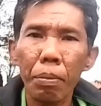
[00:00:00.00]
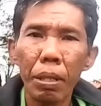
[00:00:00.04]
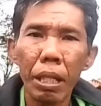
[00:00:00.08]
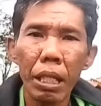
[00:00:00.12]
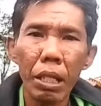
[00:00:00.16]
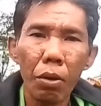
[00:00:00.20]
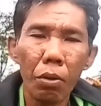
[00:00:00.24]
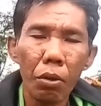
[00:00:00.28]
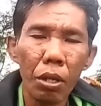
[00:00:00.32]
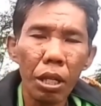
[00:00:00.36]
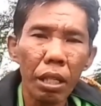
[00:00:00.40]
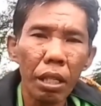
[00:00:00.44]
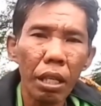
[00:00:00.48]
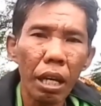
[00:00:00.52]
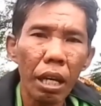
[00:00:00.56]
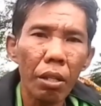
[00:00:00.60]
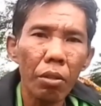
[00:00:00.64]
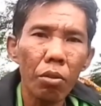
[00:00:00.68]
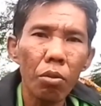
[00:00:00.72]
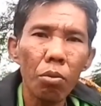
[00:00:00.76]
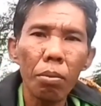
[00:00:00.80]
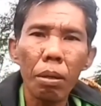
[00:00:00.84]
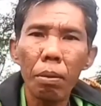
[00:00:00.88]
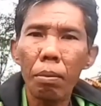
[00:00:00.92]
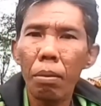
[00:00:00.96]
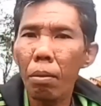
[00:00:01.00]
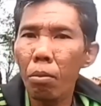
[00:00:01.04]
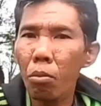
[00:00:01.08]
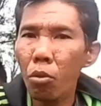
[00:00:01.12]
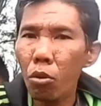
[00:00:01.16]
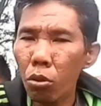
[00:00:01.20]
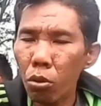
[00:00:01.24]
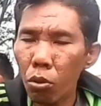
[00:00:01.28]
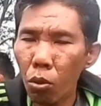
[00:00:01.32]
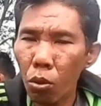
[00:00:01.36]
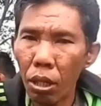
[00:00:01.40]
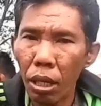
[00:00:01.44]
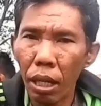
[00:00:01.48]
video kita itu memang
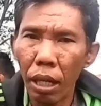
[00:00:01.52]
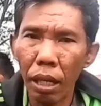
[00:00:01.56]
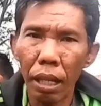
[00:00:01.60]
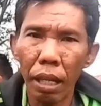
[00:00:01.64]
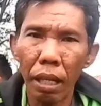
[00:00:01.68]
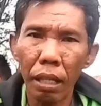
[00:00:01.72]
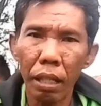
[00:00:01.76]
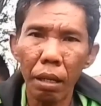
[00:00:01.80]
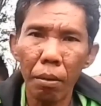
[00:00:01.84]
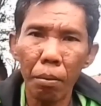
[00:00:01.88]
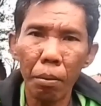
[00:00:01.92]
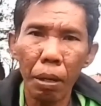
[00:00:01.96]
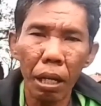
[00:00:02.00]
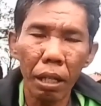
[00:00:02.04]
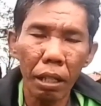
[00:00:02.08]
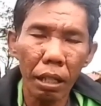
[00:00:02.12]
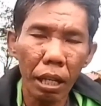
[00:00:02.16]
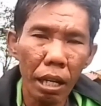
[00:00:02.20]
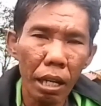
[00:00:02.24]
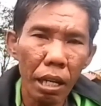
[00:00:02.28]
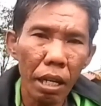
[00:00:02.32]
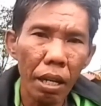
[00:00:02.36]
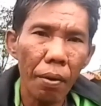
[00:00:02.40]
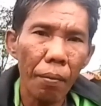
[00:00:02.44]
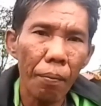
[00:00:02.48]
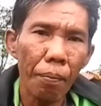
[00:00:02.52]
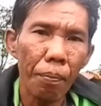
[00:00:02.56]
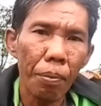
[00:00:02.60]
muncul iklannya banyak